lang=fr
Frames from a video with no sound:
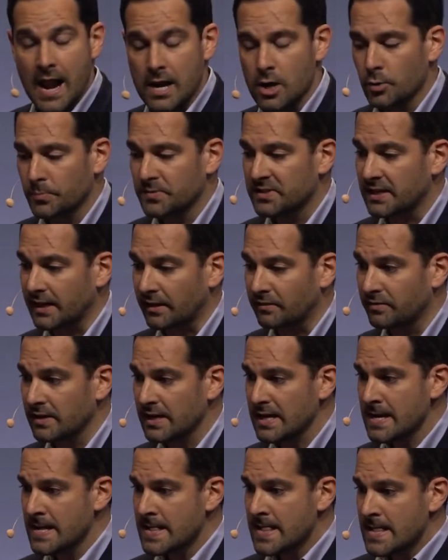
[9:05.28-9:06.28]
à
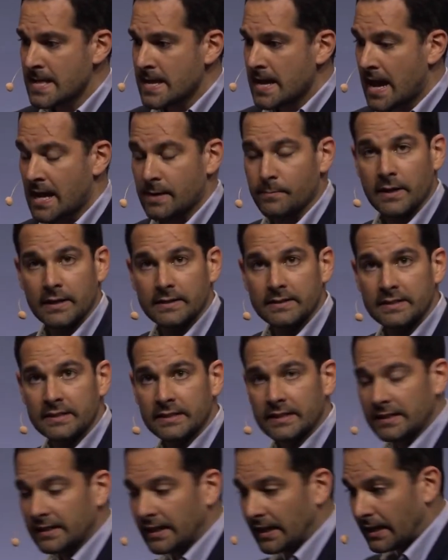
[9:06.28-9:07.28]
l'observer. Elle m'a
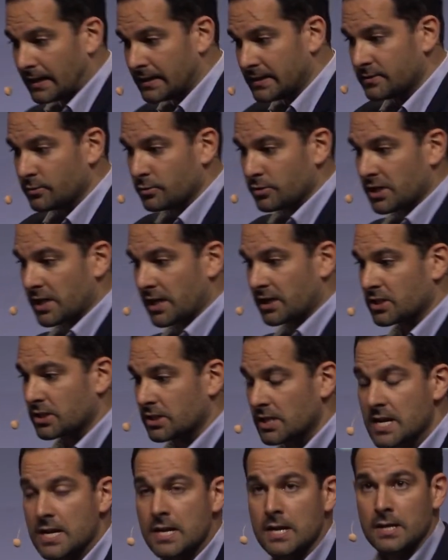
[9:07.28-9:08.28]
indiqué qu'elle allait se
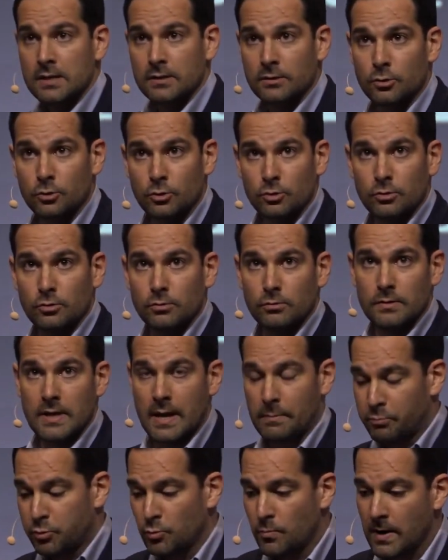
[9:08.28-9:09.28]
charger de
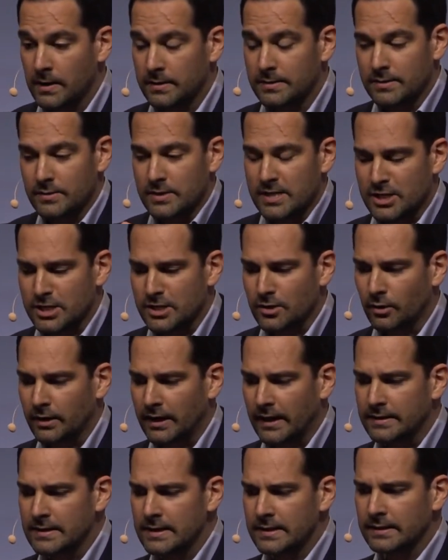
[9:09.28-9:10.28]
la poubelle de déchets
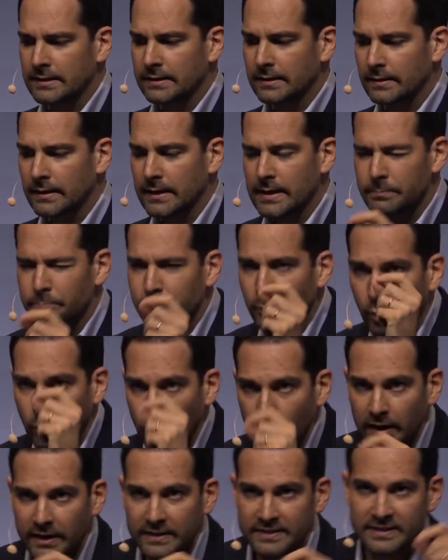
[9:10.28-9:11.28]
organiques et
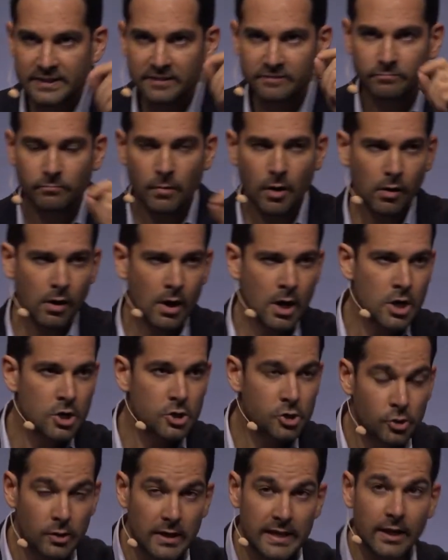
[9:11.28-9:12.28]
progressivement,
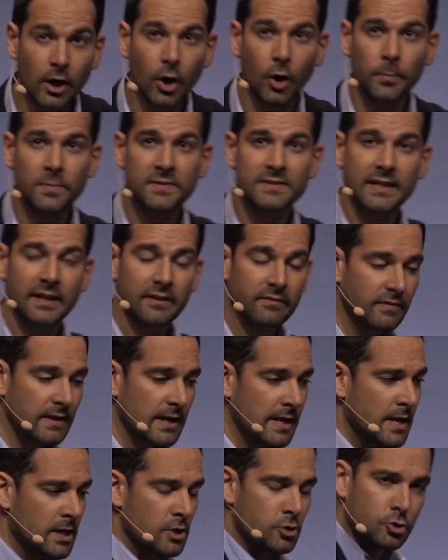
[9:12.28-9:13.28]
je l'ai
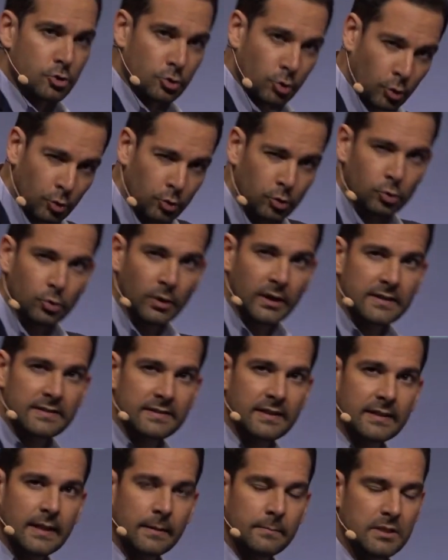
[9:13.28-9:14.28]
observé structurer
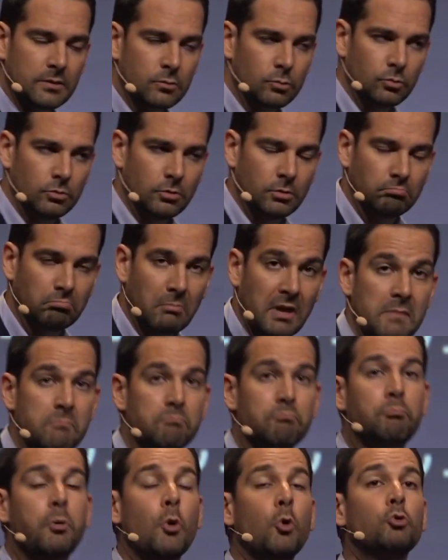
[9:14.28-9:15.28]
cette habitude. Et
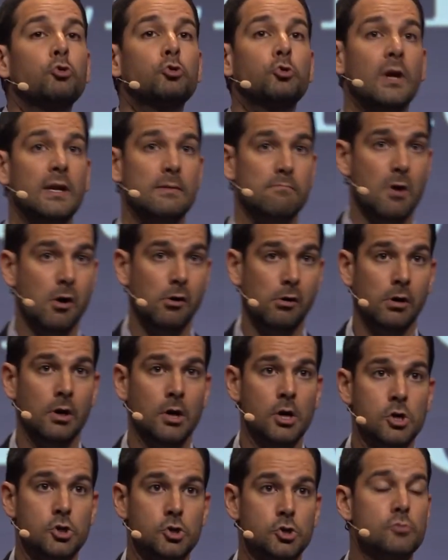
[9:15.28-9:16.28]
ponctuellement,
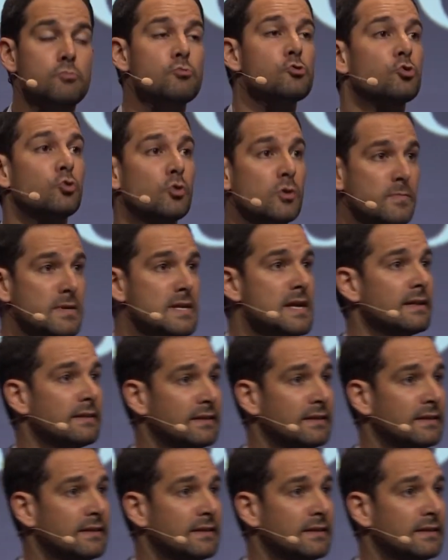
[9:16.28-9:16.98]
je me suis mis